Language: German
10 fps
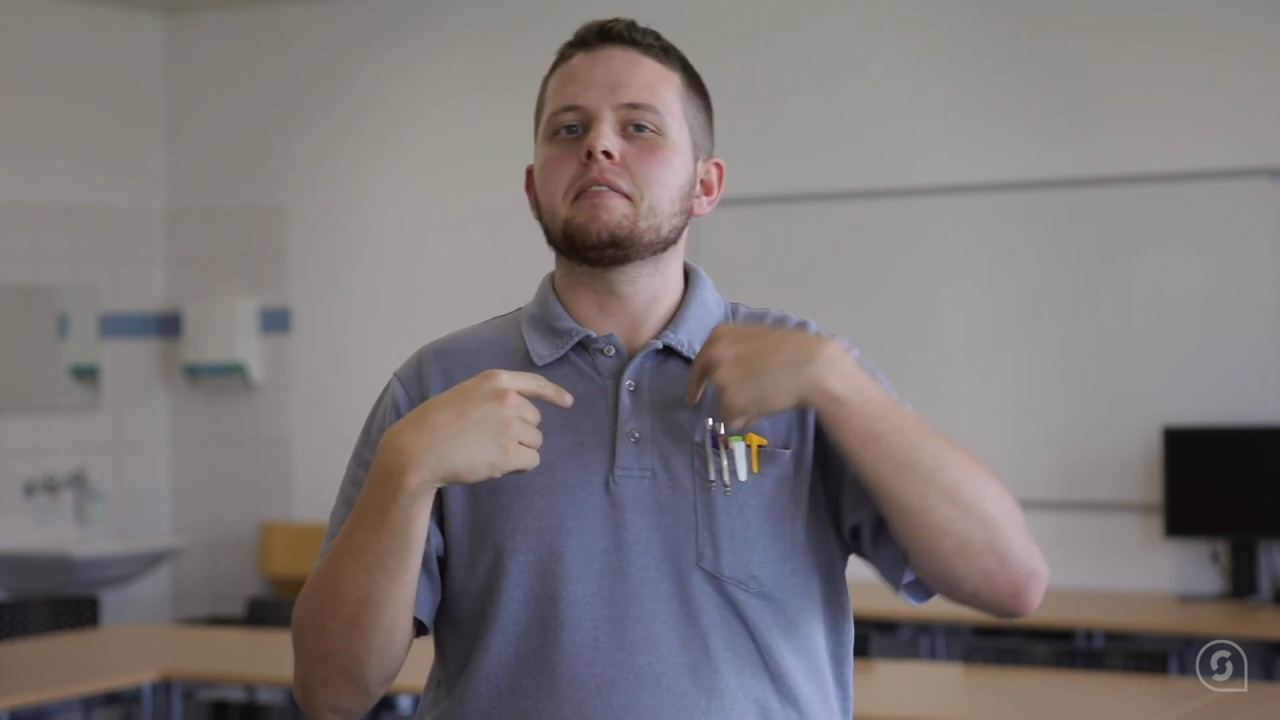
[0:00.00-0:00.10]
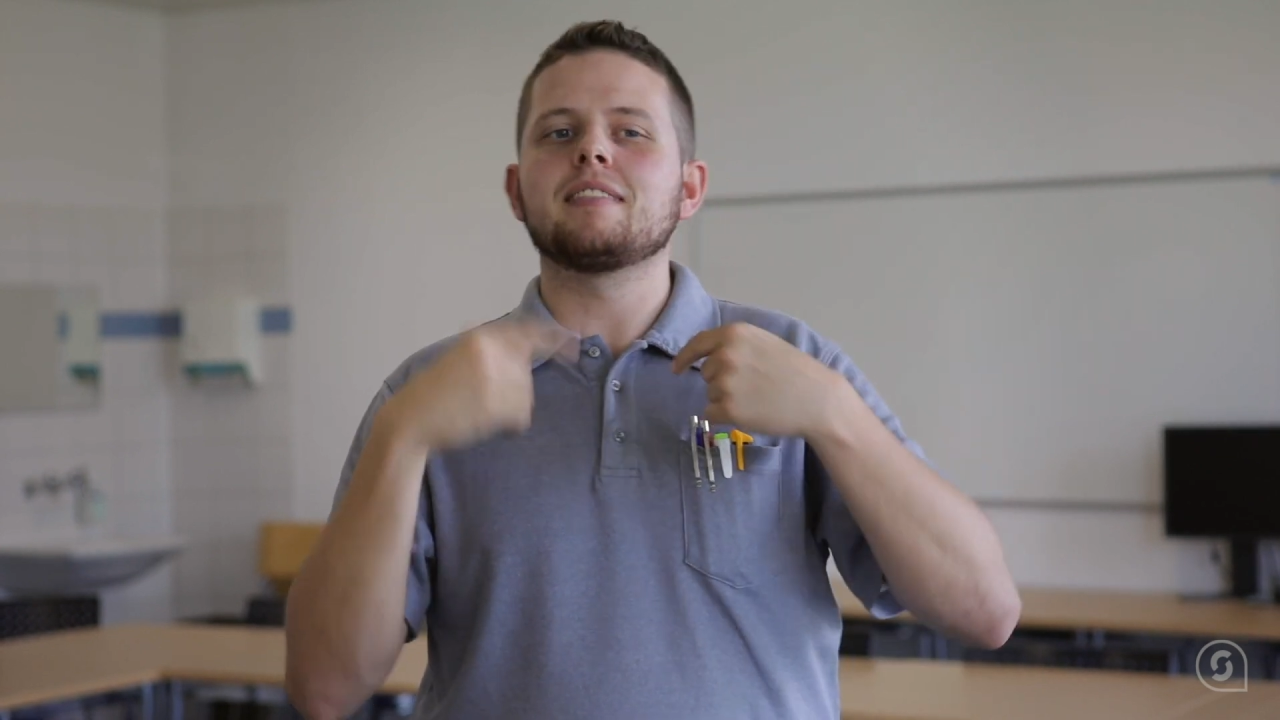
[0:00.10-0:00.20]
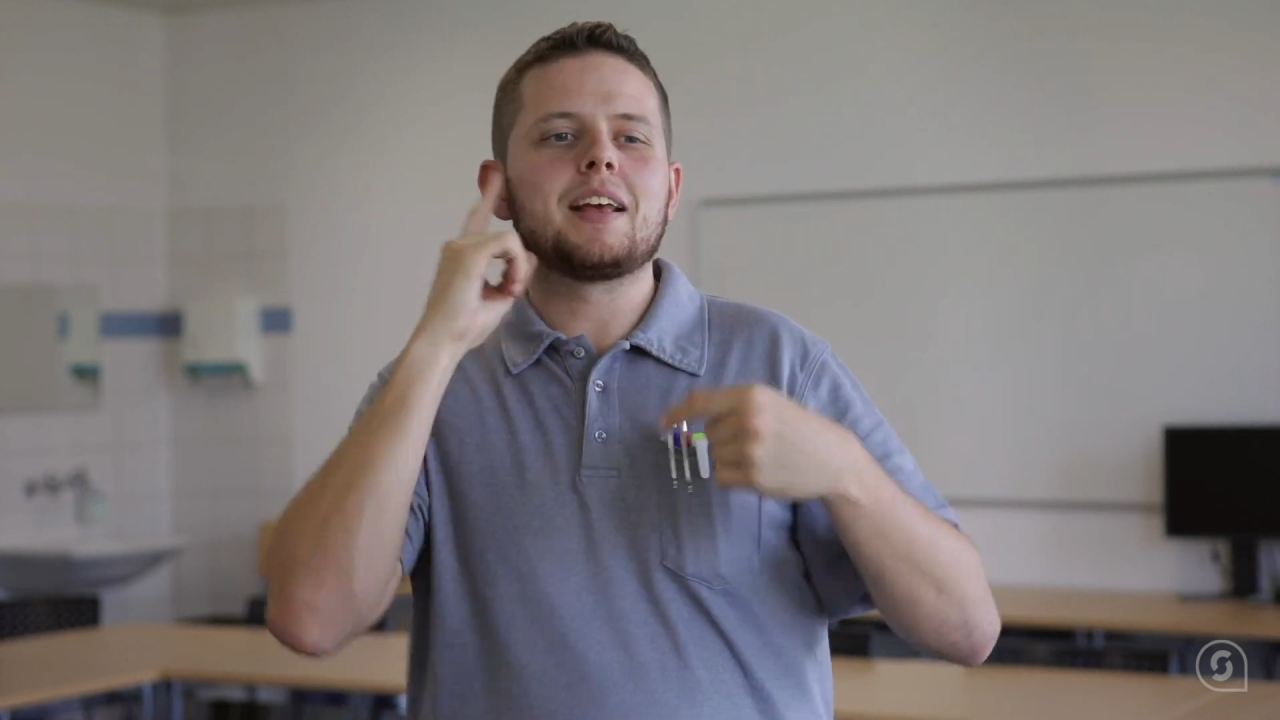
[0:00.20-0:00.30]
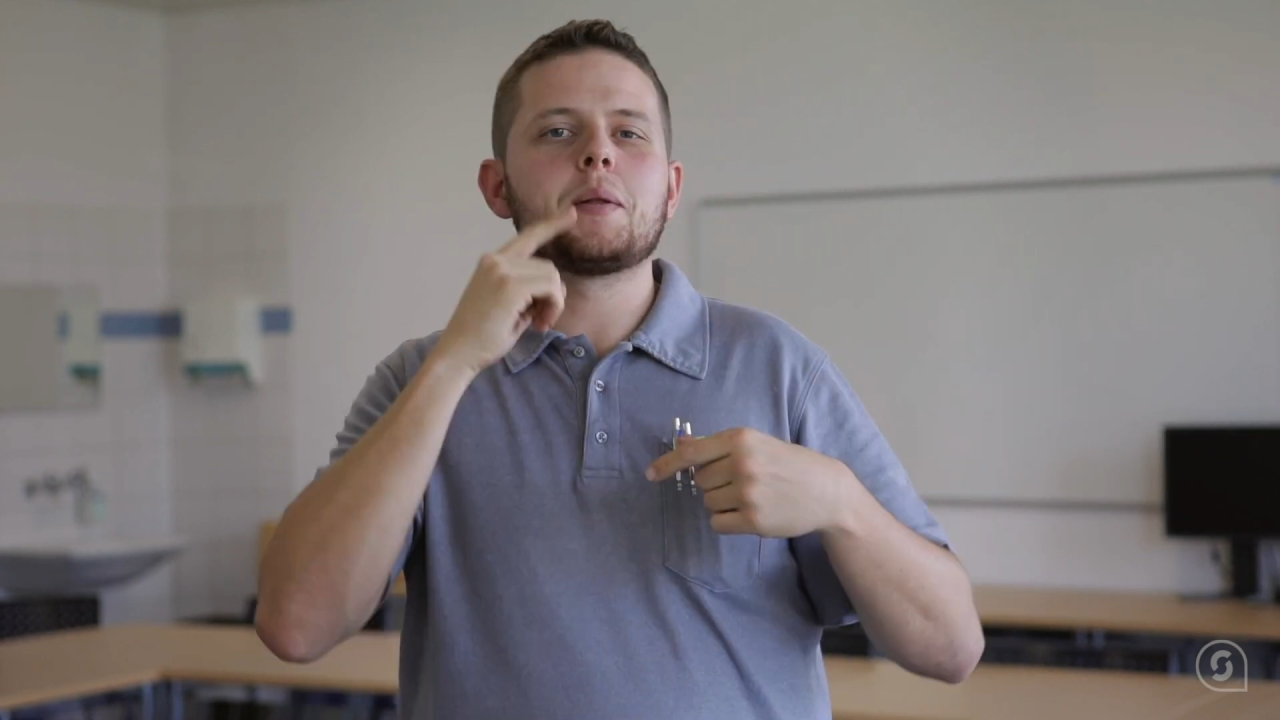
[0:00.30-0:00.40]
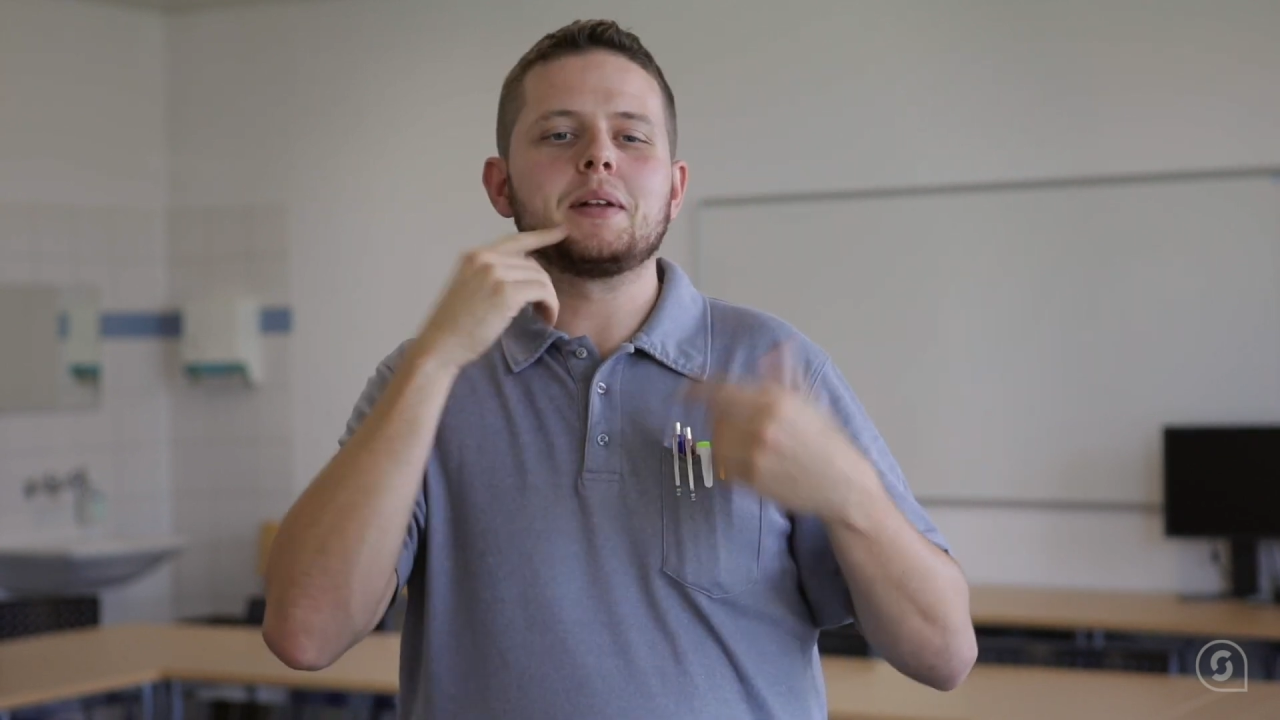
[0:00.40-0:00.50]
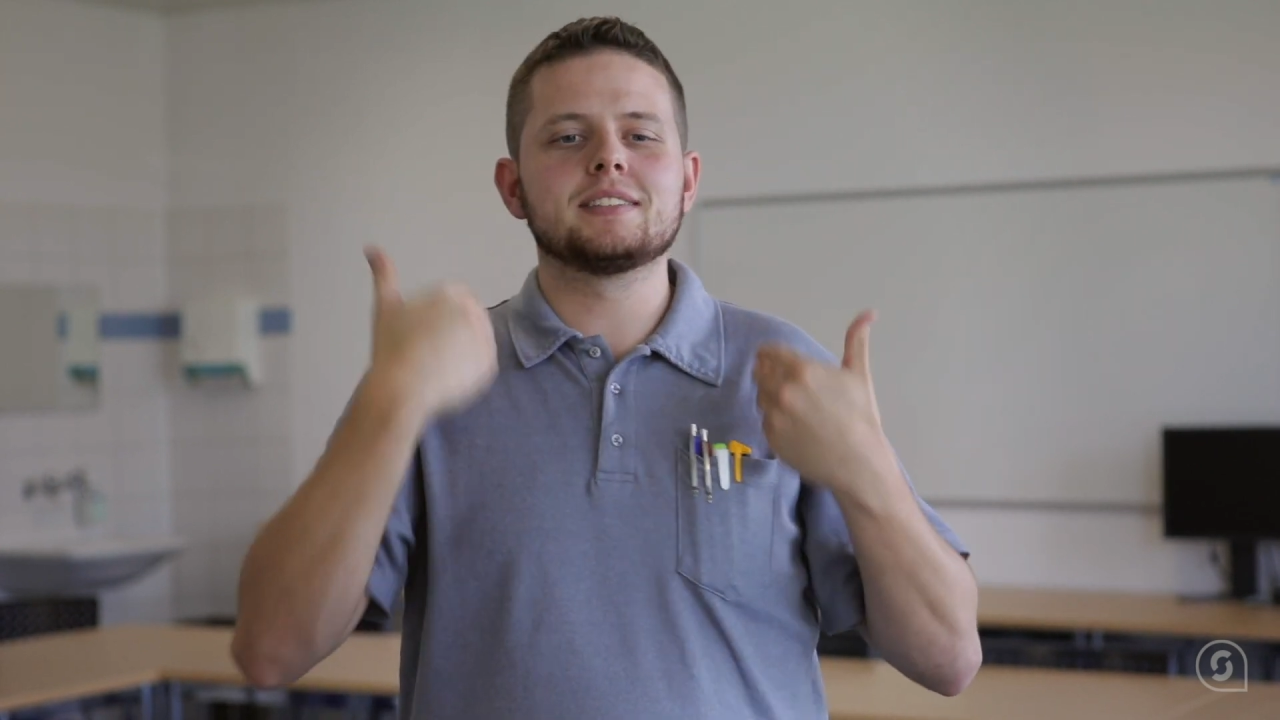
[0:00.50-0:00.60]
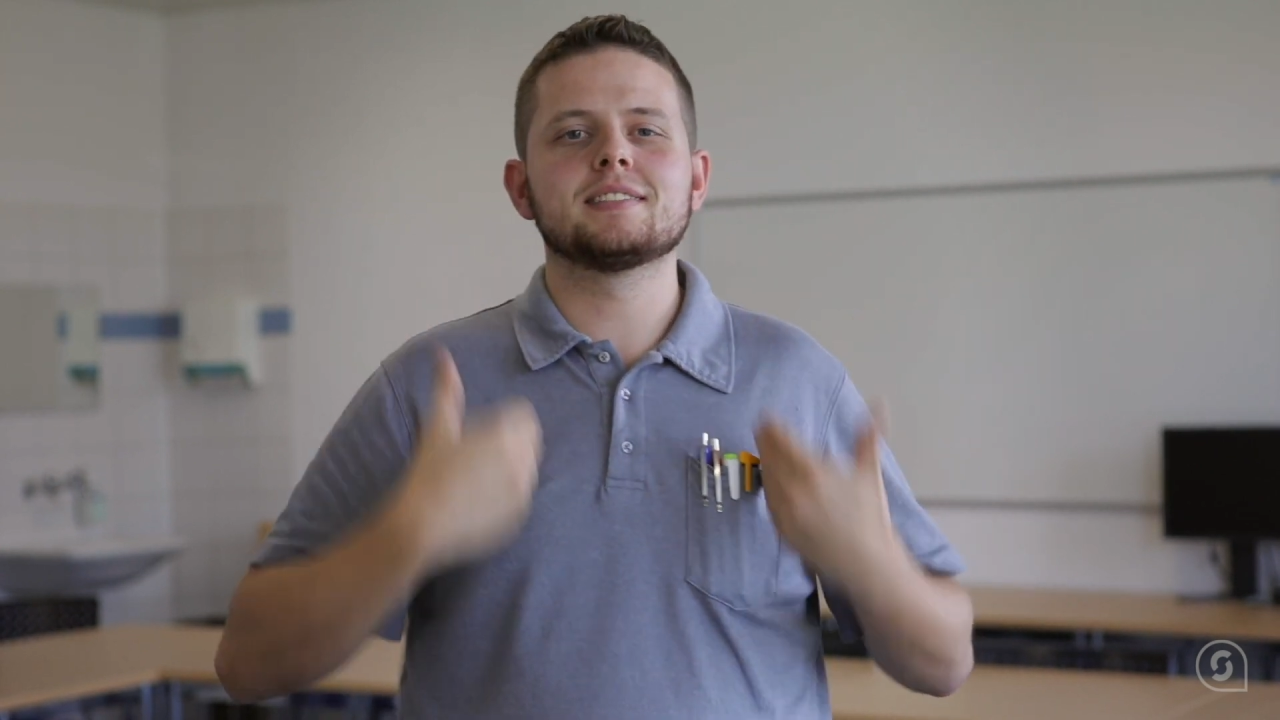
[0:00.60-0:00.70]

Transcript: Ich bin mit der